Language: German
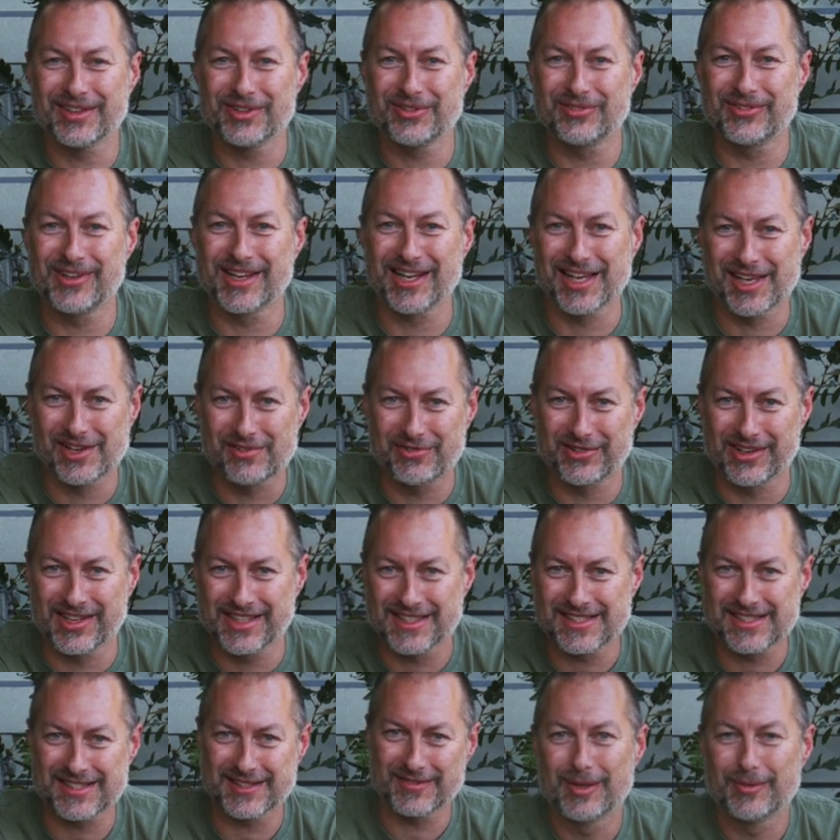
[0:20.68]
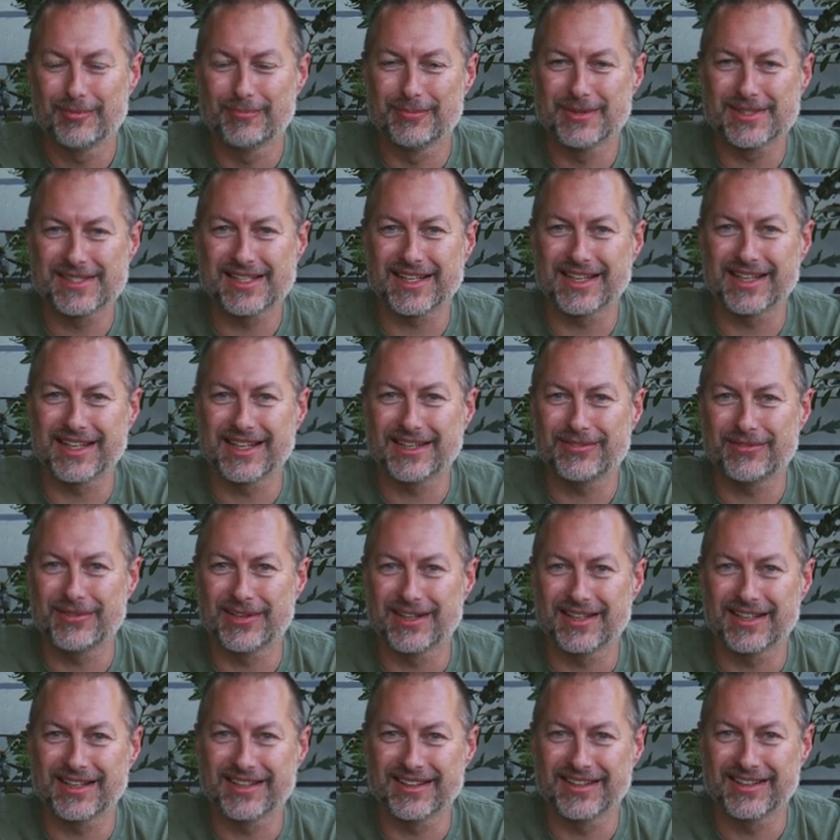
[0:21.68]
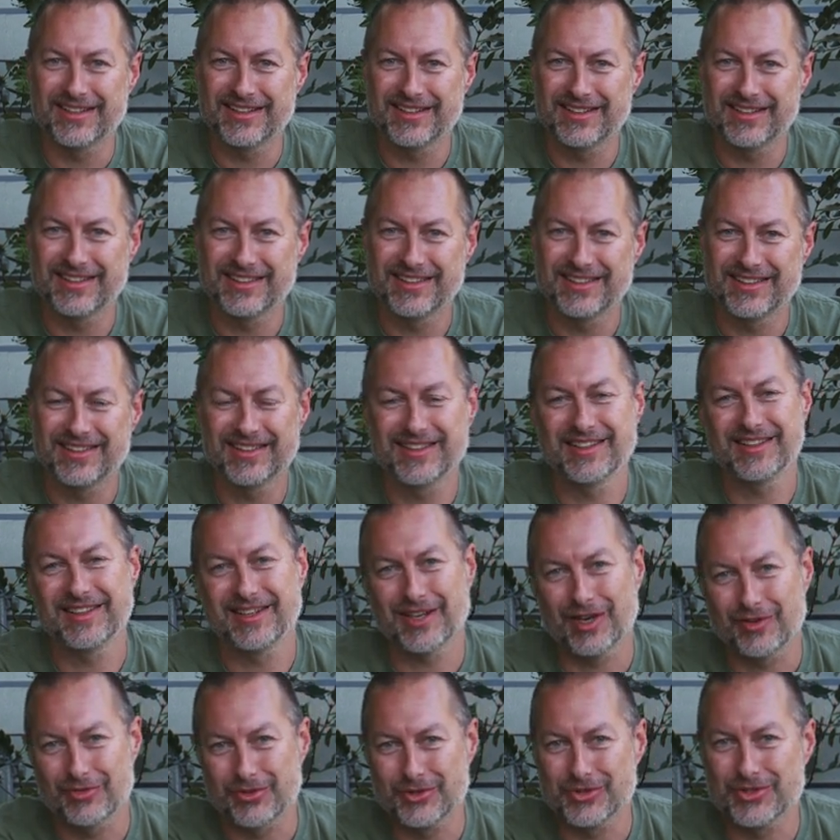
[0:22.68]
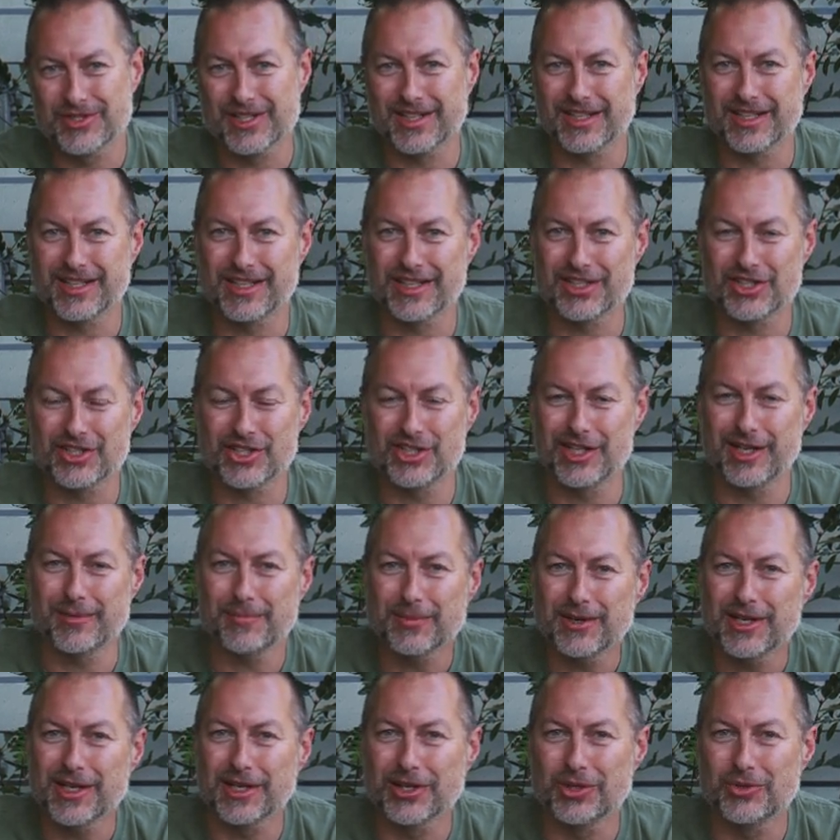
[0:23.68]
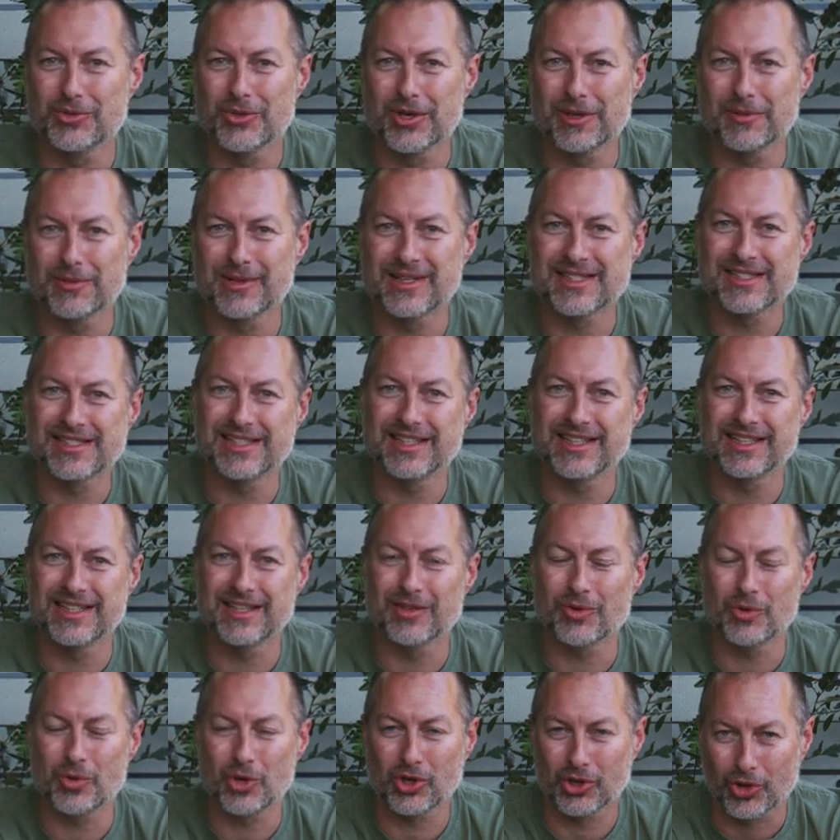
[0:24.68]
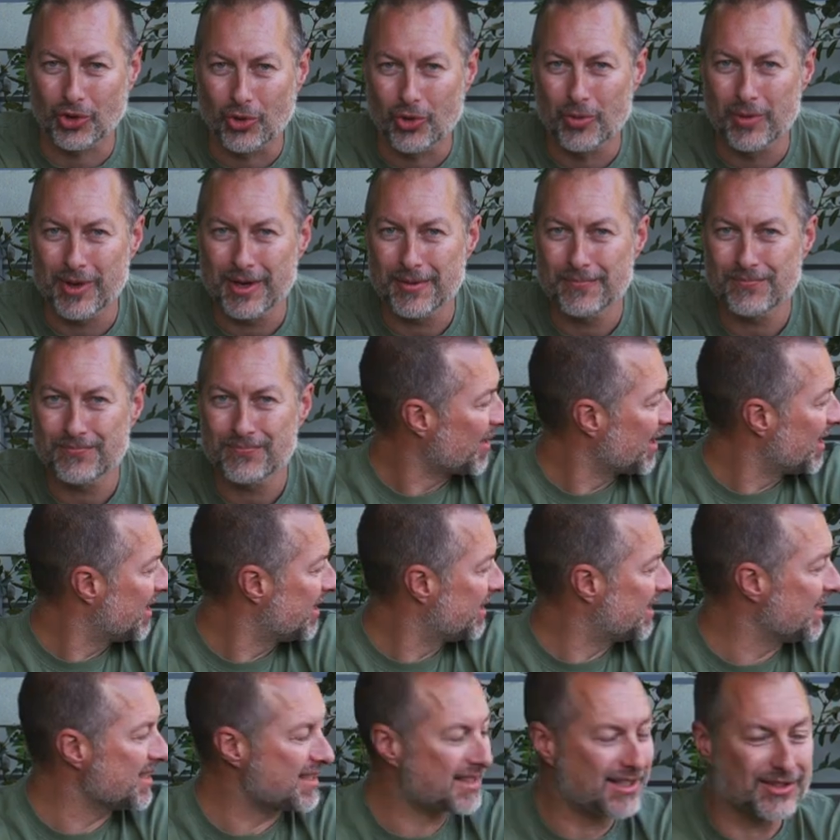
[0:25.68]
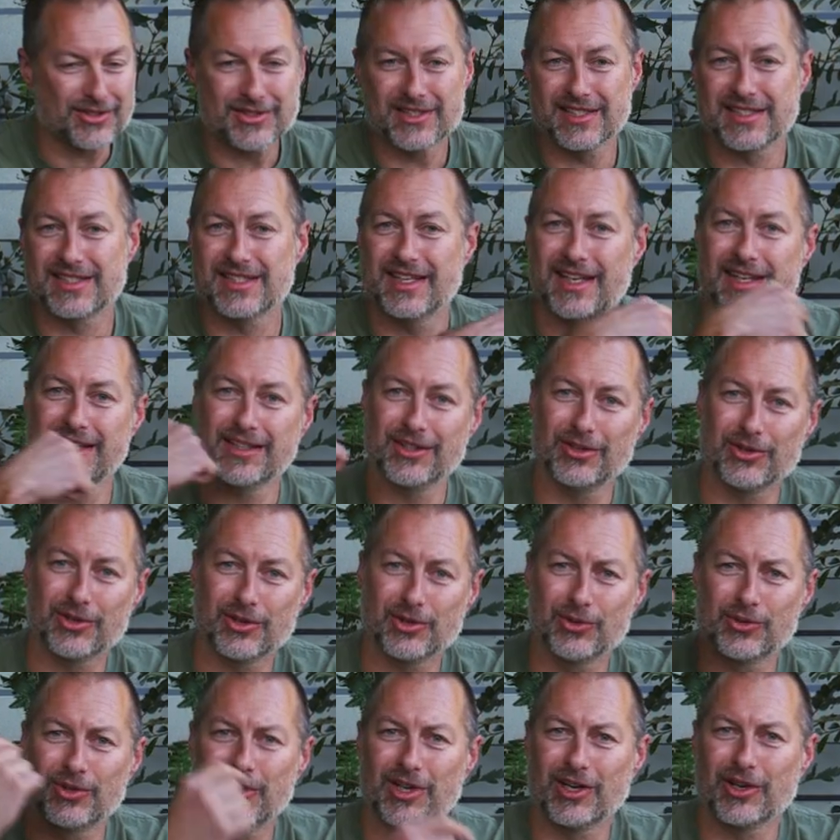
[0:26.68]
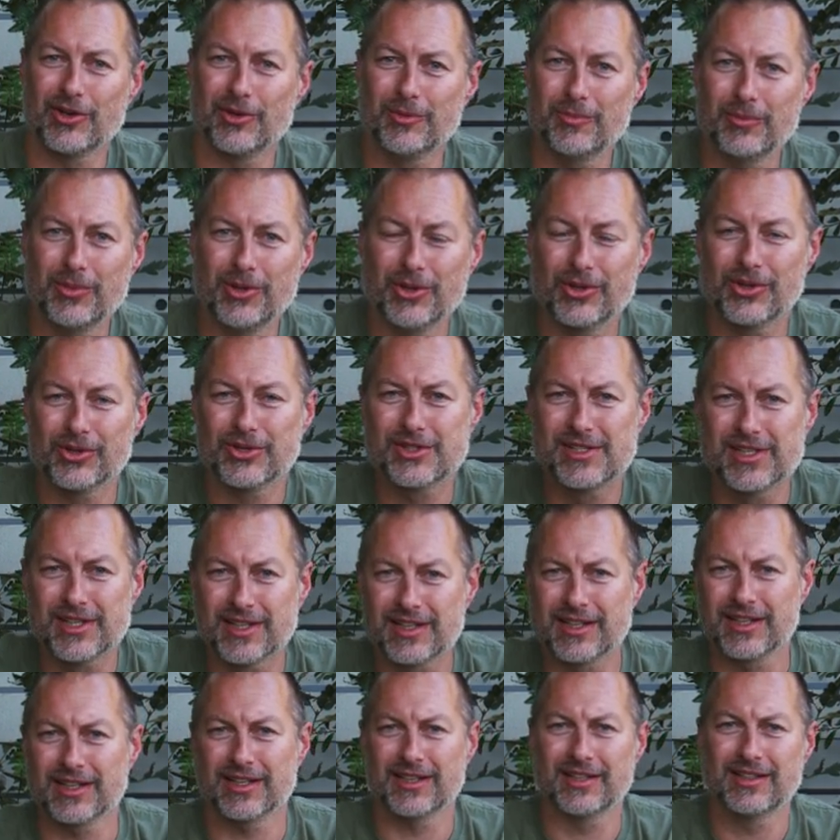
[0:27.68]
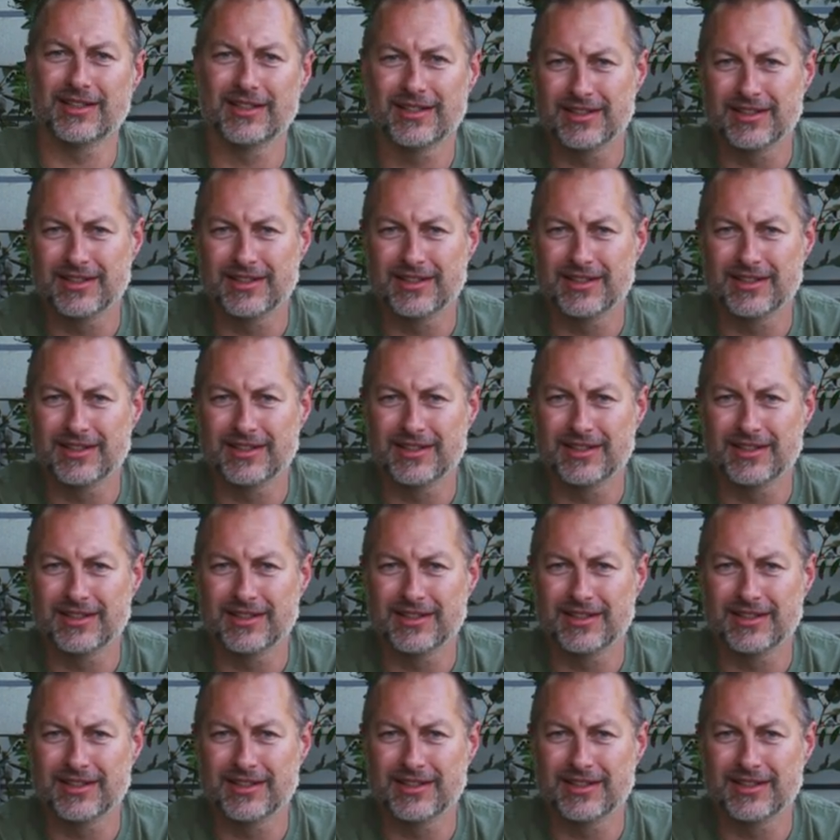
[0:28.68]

und Werkeln-Fans, wir sind heute wieder auf unserer Schnäppchentour gewesen im Oktober. Das ganze Zeug da rundherum hat ca.